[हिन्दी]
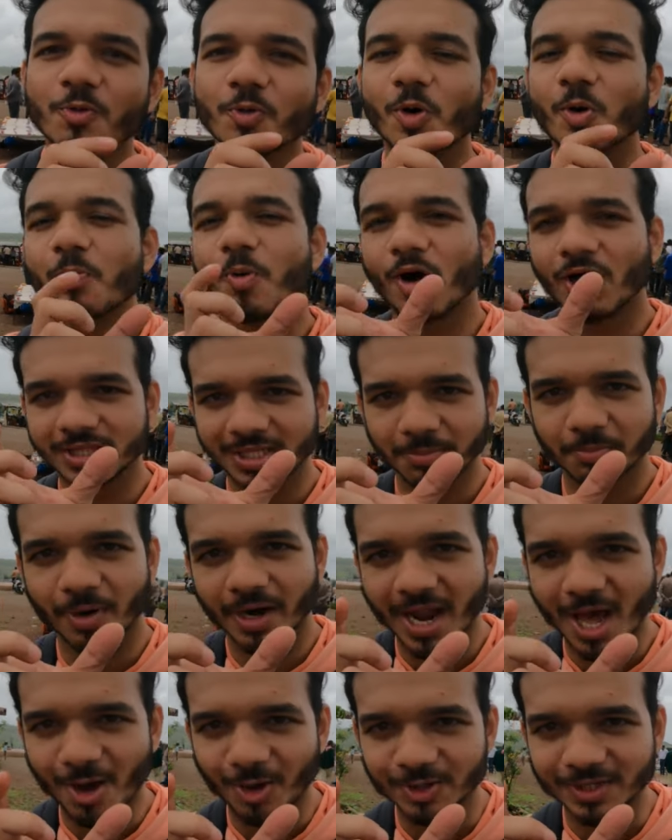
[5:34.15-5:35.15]
वो बहुत ही
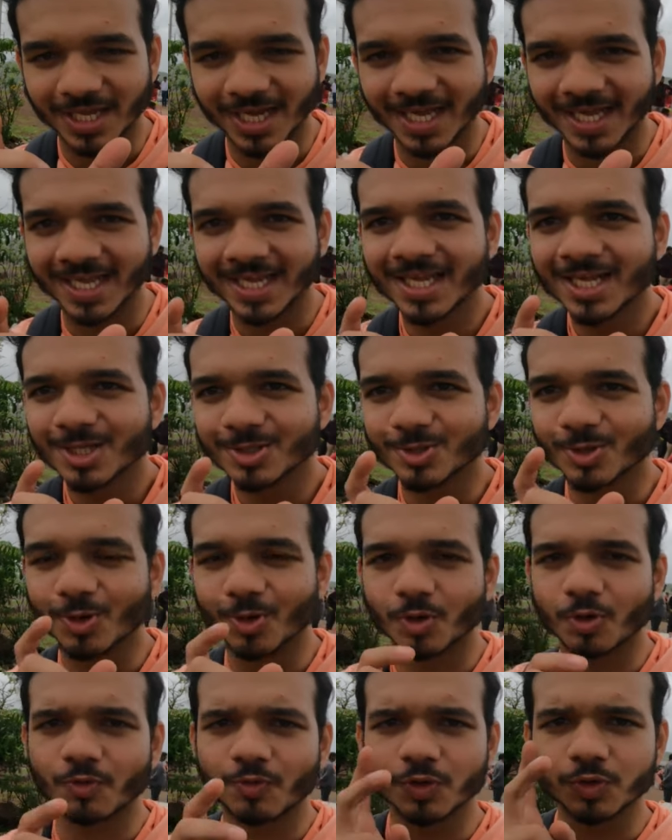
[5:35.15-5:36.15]
बड़ा होता है
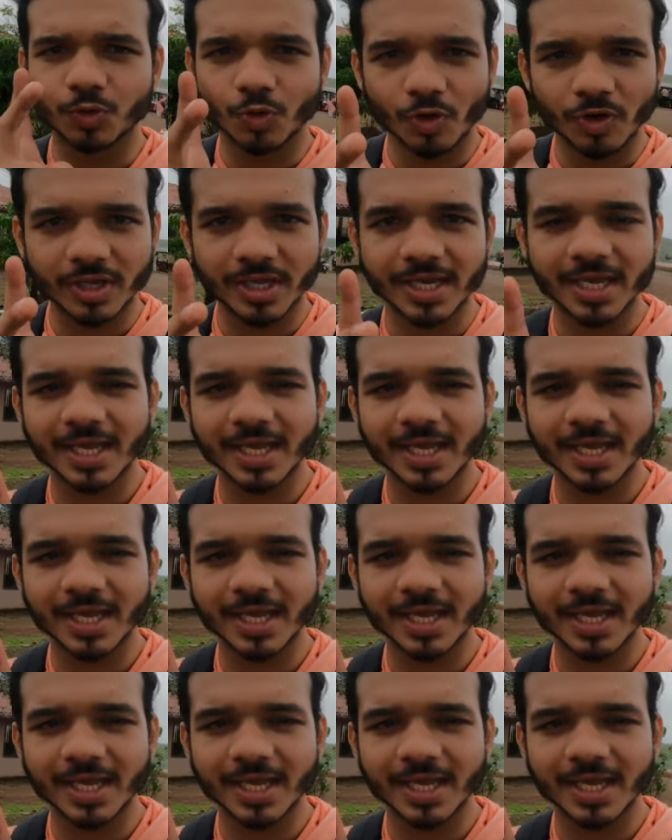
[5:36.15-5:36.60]
तो वो दो